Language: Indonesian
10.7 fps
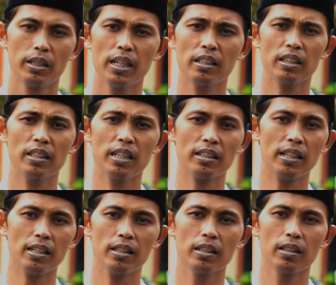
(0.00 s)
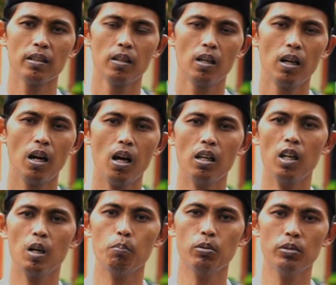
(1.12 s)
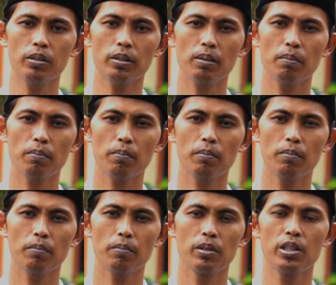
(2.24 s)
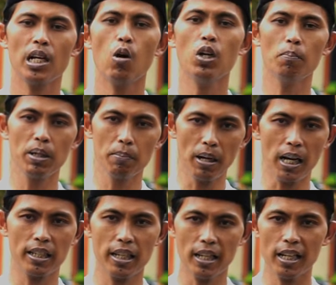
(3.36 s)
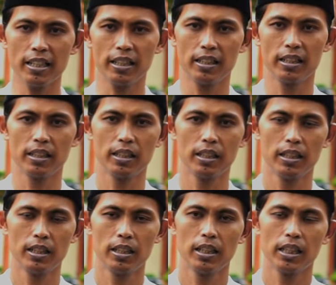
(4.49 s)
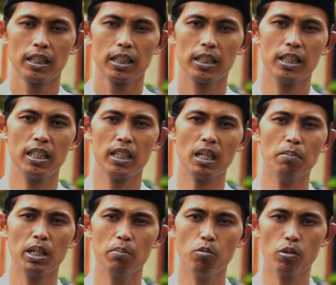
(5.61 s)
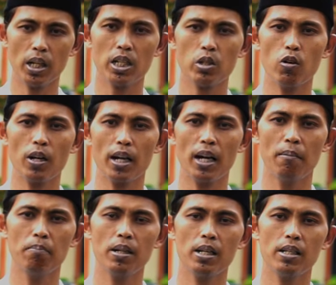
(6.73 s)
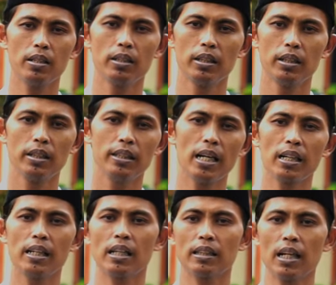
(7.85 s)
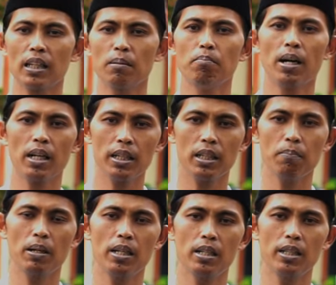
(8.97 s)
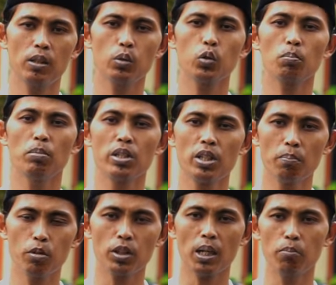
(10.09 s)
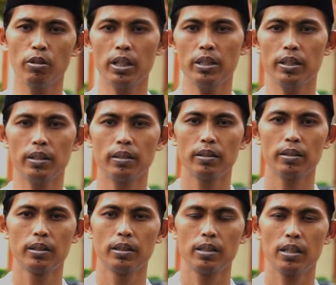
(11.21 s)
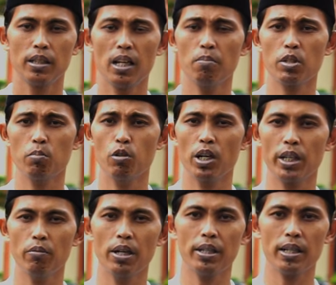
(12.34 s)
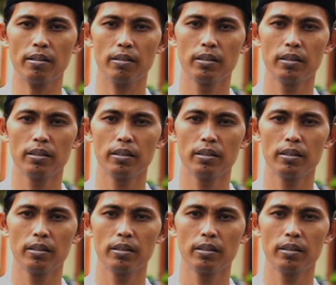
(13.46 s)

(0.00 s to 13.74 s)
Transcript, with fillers: dan ternyata Allah pun jauh lebih bahagia lagi ketika menemukan seorang hamba yang datang kembali kepadanya untuk menjemput ampunannya. Dalam sebuah riwayat